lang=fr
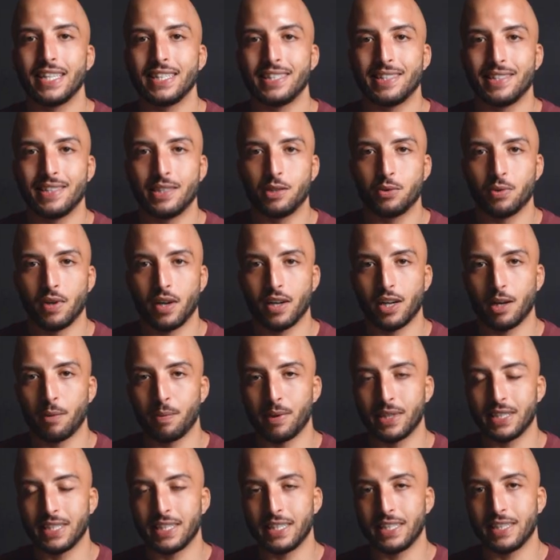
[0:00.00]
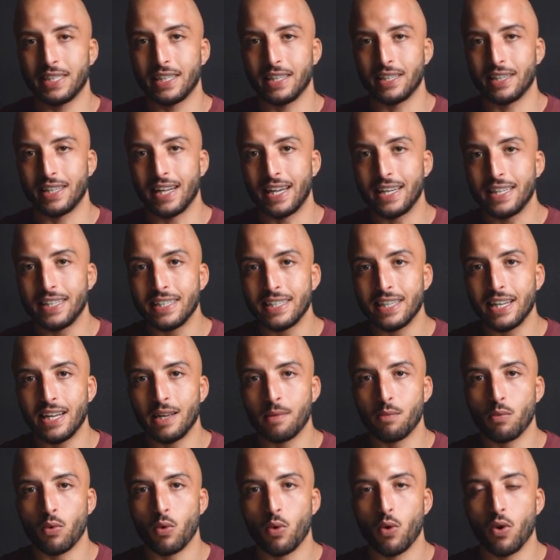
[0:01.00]
Et si tu es en capacité d'aligner les
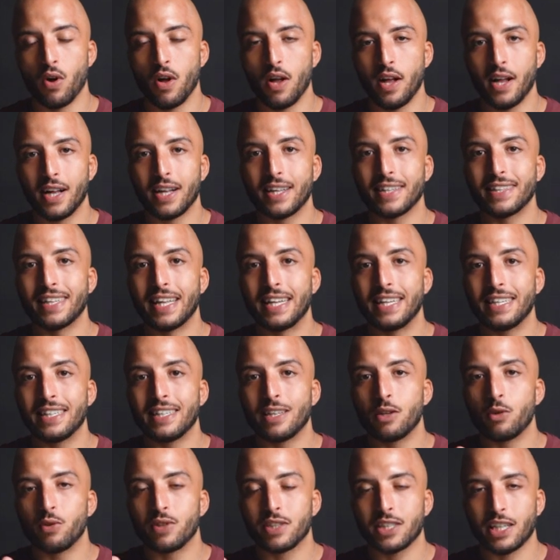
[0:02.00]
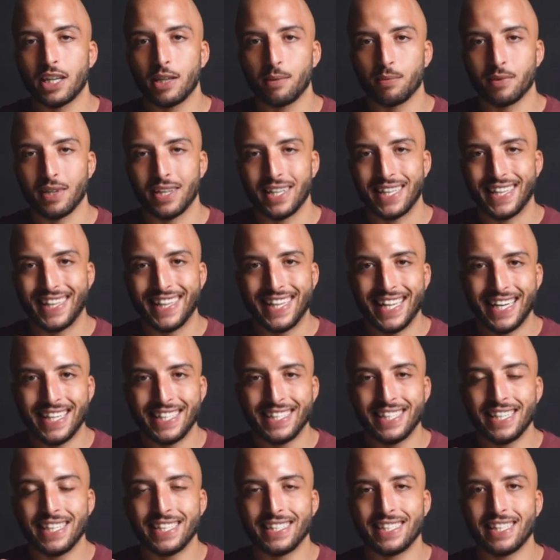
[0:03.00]
mots, d'aligner le script,
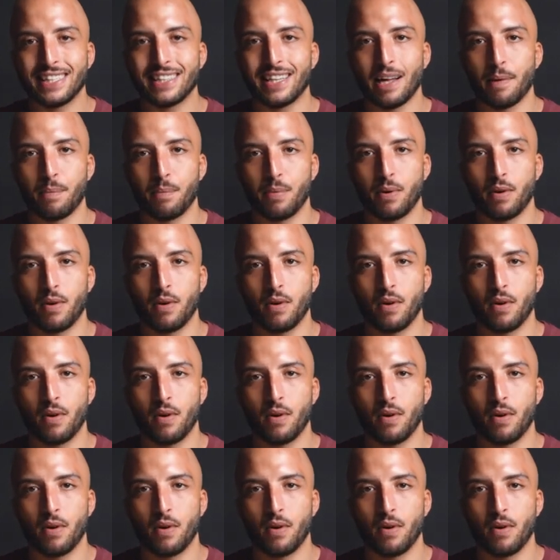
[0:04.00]
d'aligner les étapes,